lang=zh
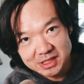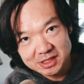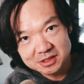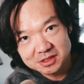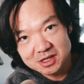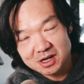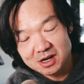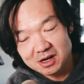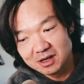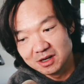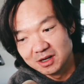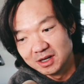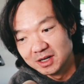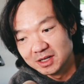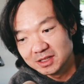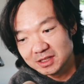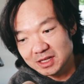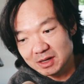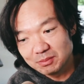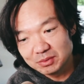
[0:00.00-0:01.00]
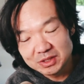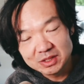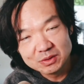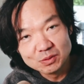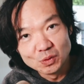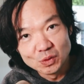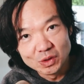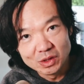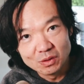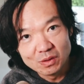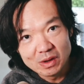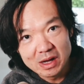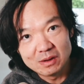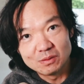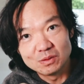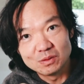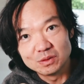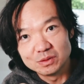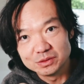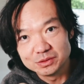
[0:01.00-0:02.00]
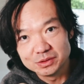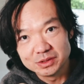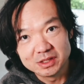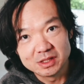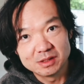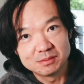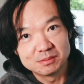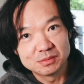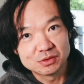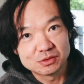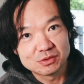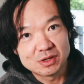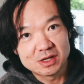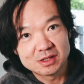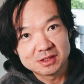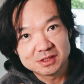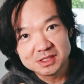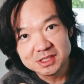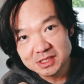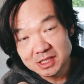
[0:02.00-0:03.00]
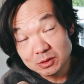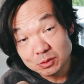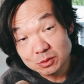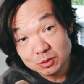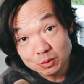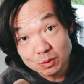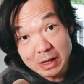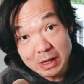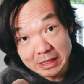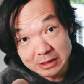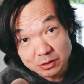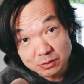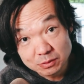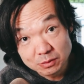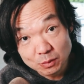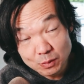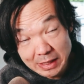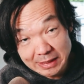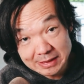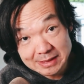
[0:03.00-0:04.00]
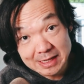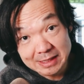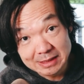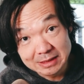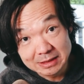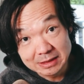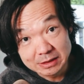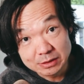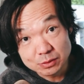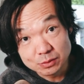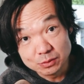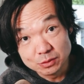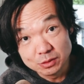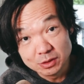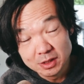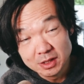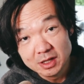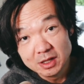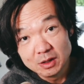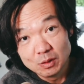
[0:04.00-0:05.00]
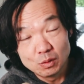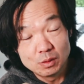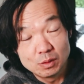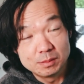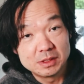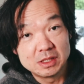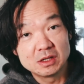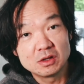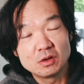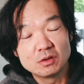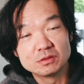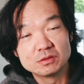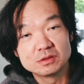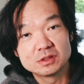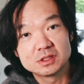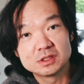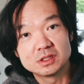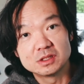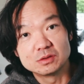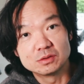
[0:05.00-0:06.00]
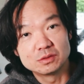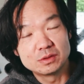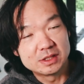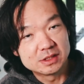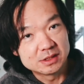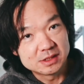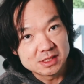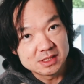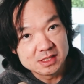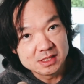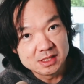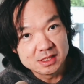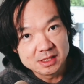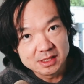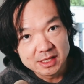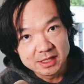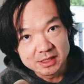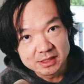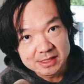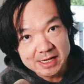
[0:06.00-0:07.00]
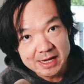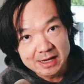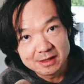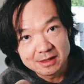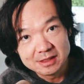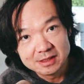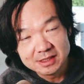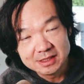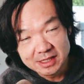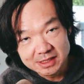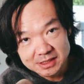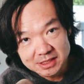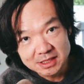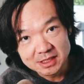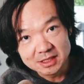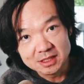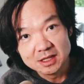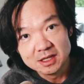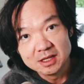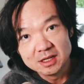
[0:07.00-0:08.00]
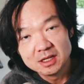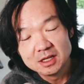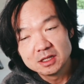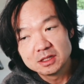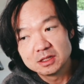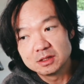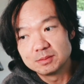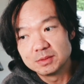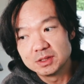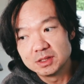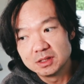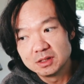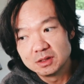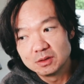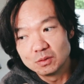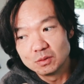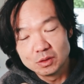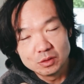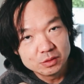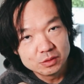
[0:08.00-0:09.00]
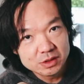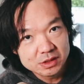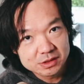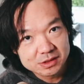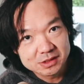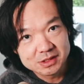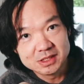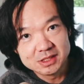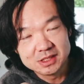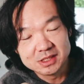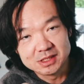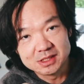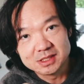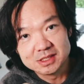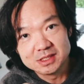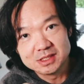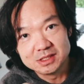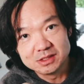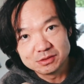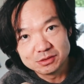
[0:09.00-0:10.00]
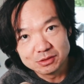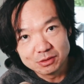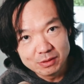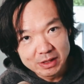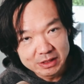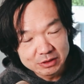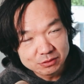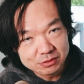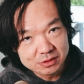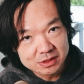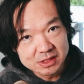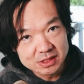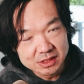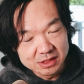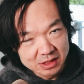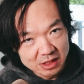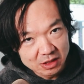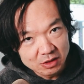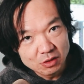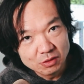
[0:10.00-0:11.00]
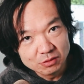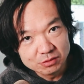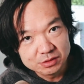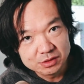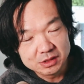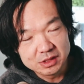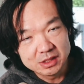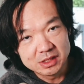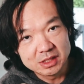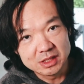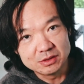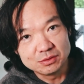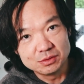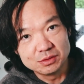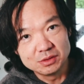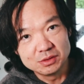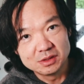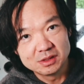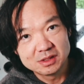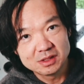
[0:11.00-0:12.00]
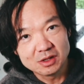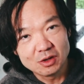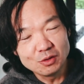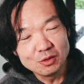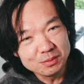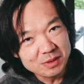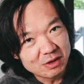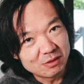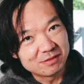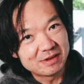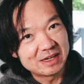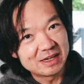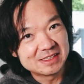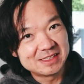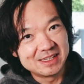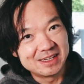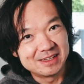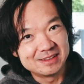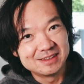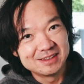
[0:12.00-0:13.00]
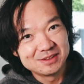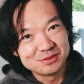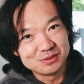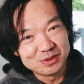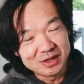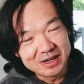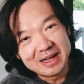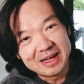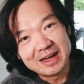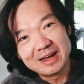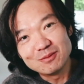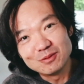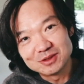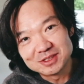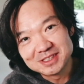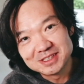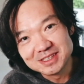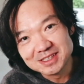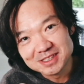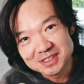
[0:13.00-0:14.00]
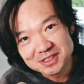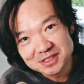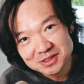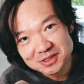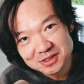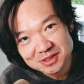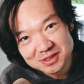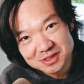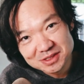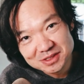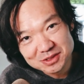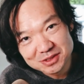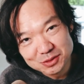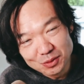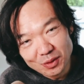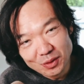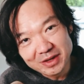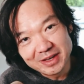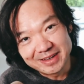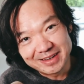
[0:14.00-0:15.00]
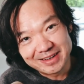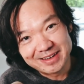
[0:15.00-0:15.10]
事儿，她不听我的话，我会觉得很不爽，这些都是外外在的因素，我们能控制的永远是自己的内在内心。那么我会一直提醒自己去关注自己能控制的领域。后面我发现，原来我是一个 stoic